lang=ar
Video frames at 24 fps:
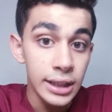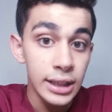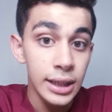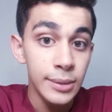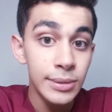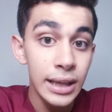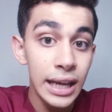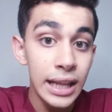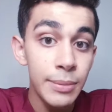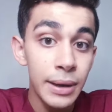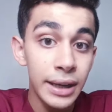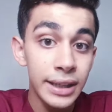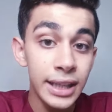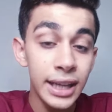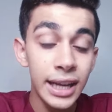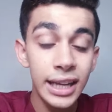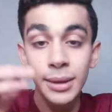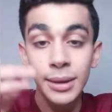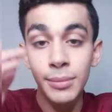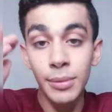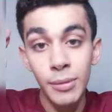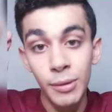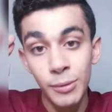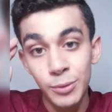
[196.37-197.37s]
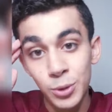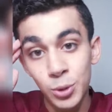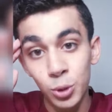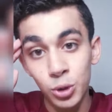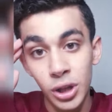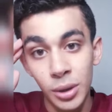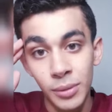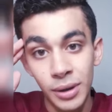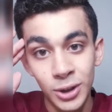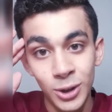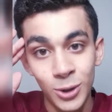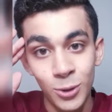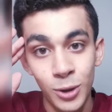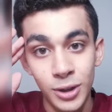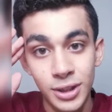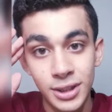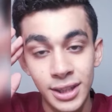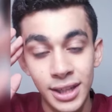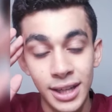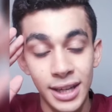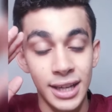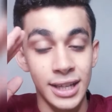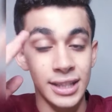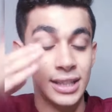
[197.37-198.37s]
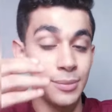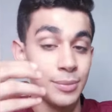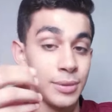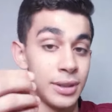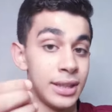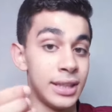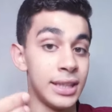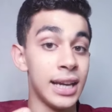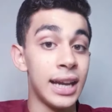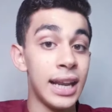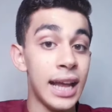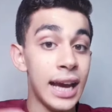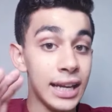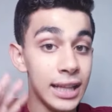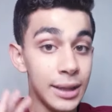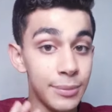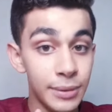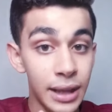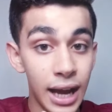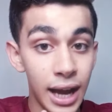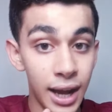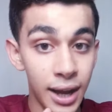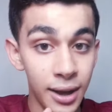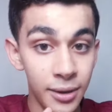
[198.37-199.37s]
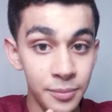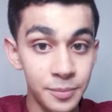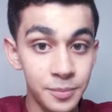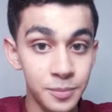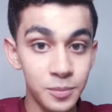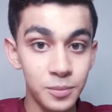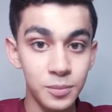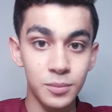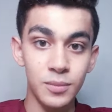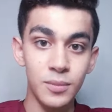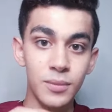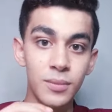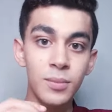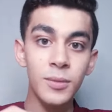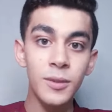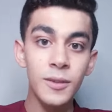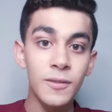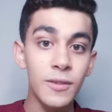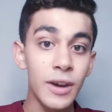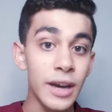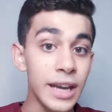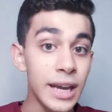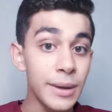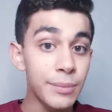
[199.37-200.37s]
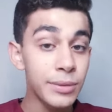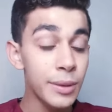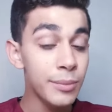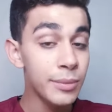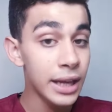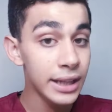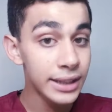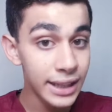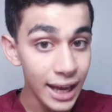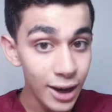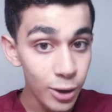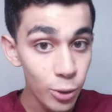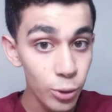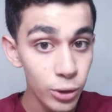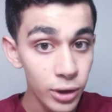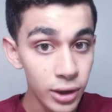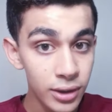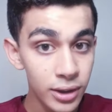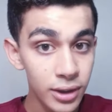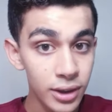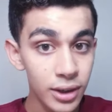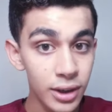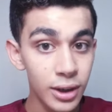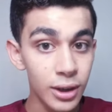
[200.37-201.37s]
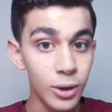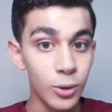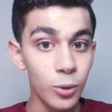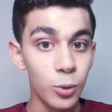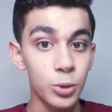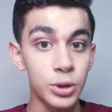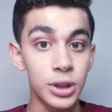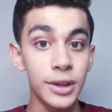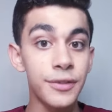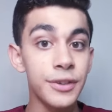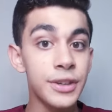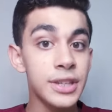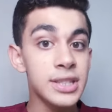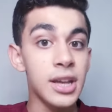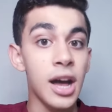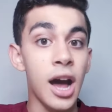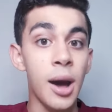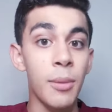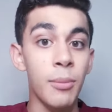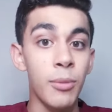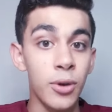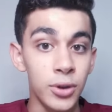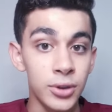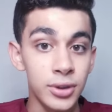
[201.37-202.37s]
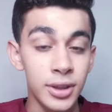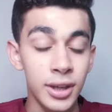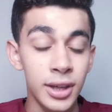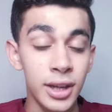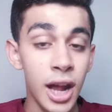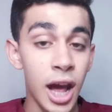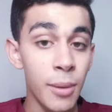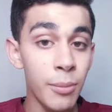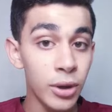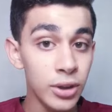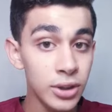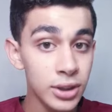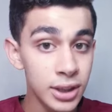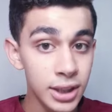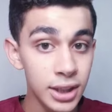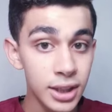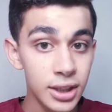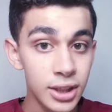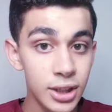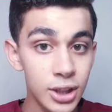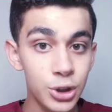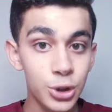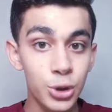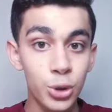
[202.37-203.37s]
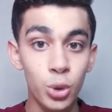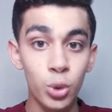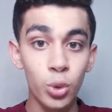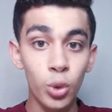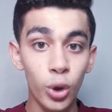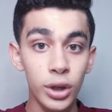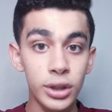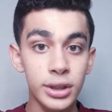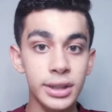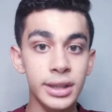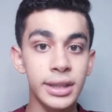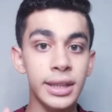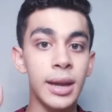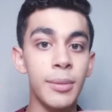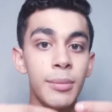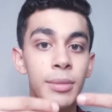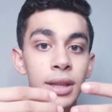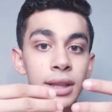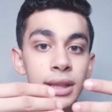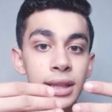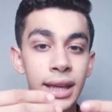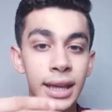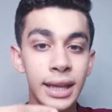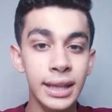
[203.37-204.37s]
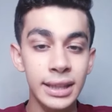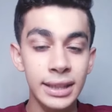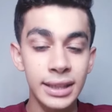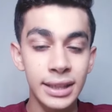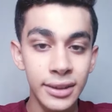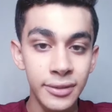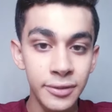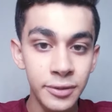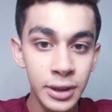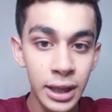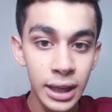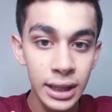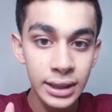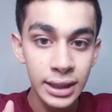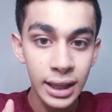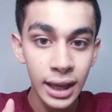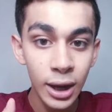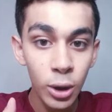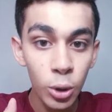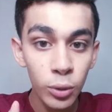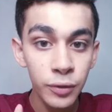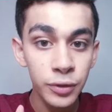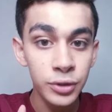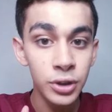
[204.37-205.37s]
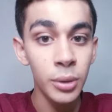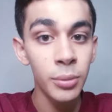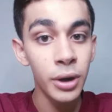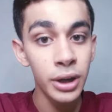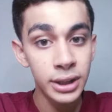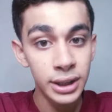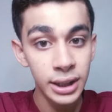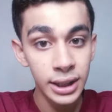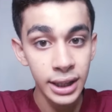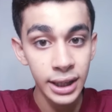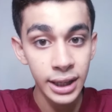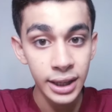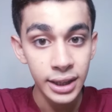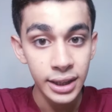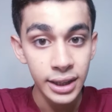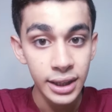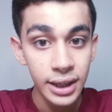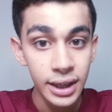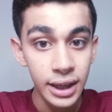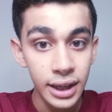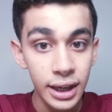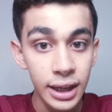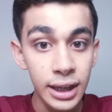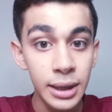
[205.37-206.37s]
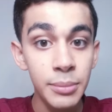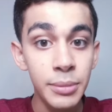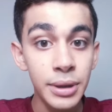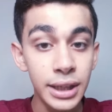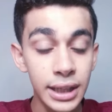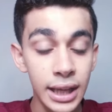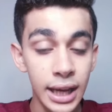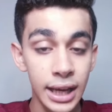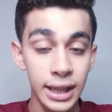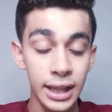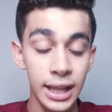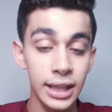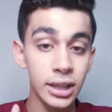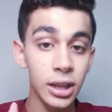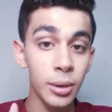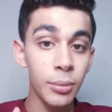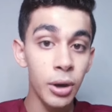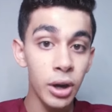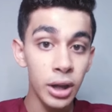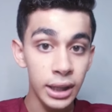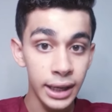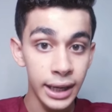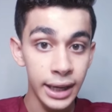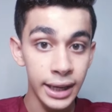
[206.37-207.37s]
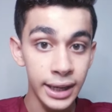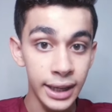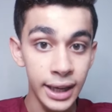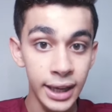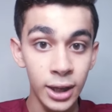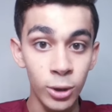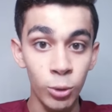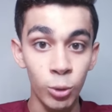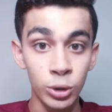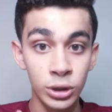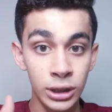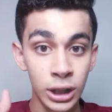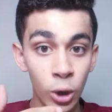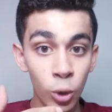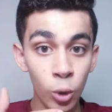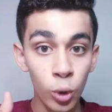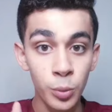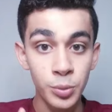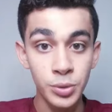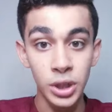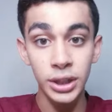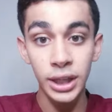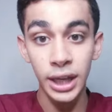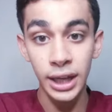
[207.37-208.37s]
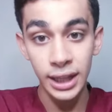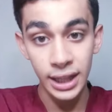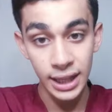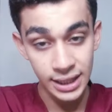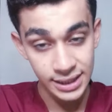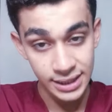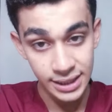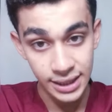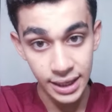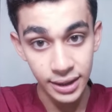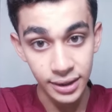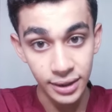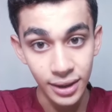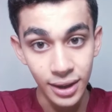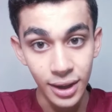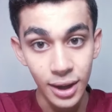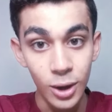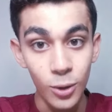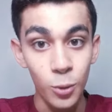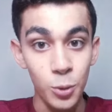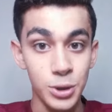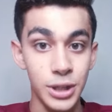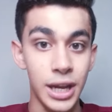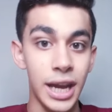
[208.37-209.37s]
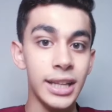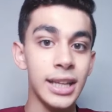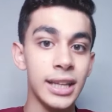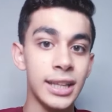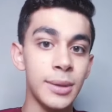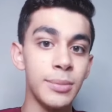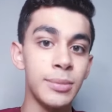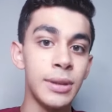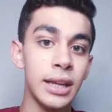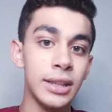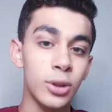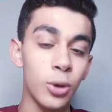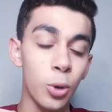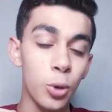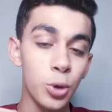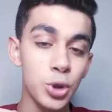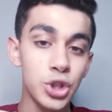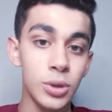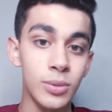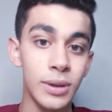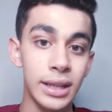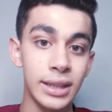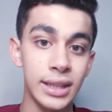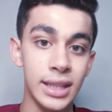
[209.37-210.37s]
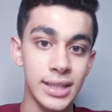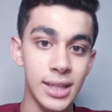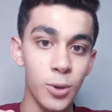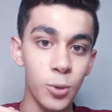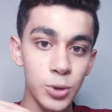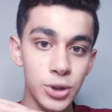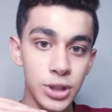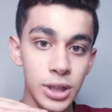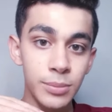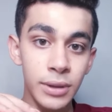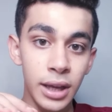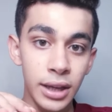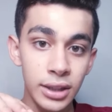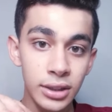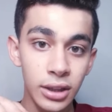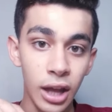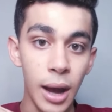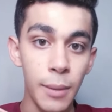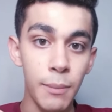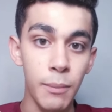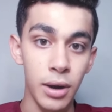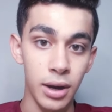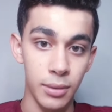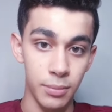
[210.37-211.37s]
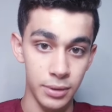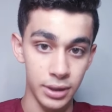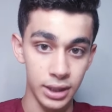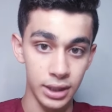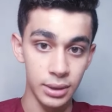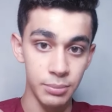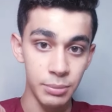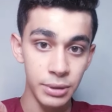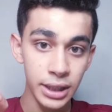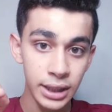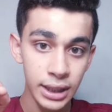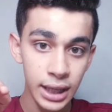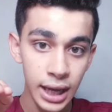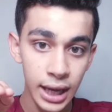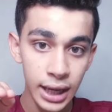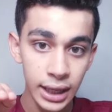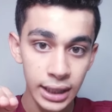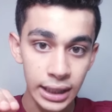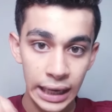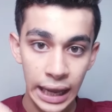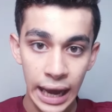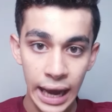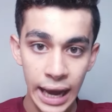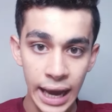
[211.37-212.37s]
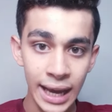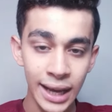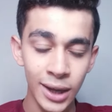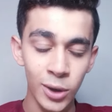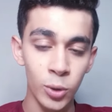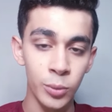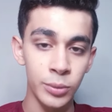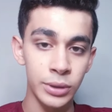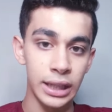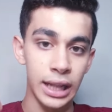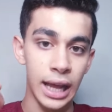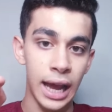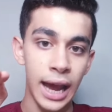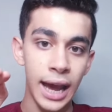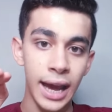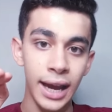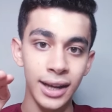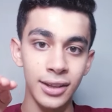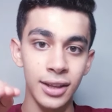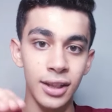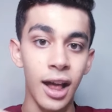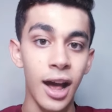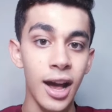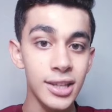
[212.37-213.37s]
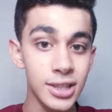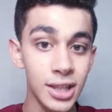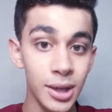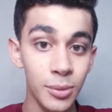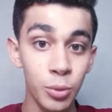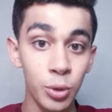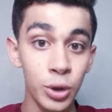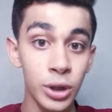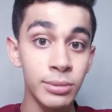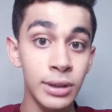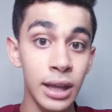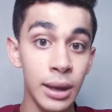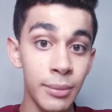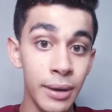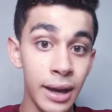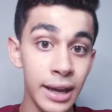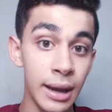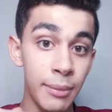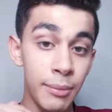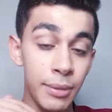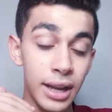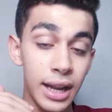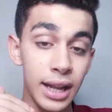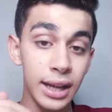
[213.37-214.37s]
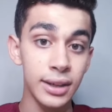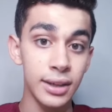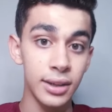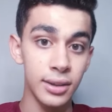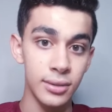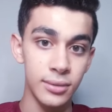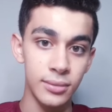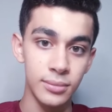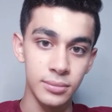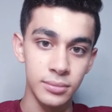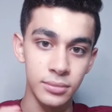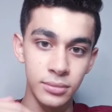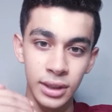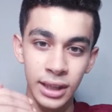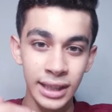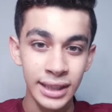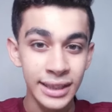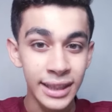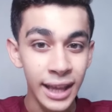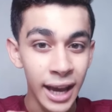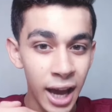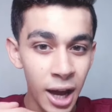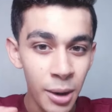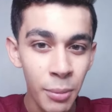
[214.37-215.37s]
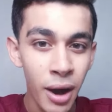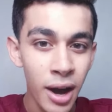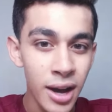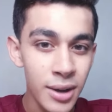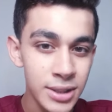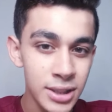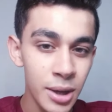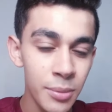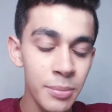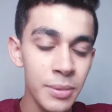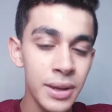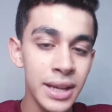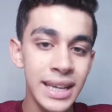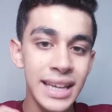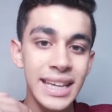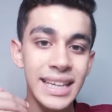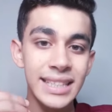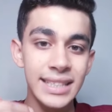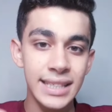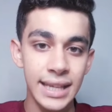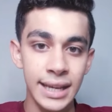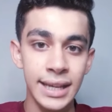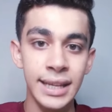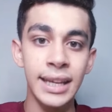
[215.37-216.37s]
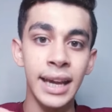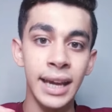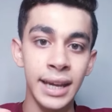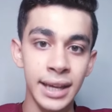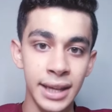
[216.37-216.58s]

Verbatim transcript: تبدا البكتيريا تبقى مبسوطه بقى دلوقتي انت بتديها الاكل بتاعها فهي بتبدا تاكل وتفرز احماض الاحماض دي تروح تعمل تبدا تاكل في طبقه الايه المينا اللي هي الطبقه الخارجيه وتدوب سطح الاسنان وساعتها تبدا تخش بقى التسوس يبدا يتعمق من المينا للعاج ومن العاج للعصب ويبدا بقى يعمل لك التهاب عصب سريع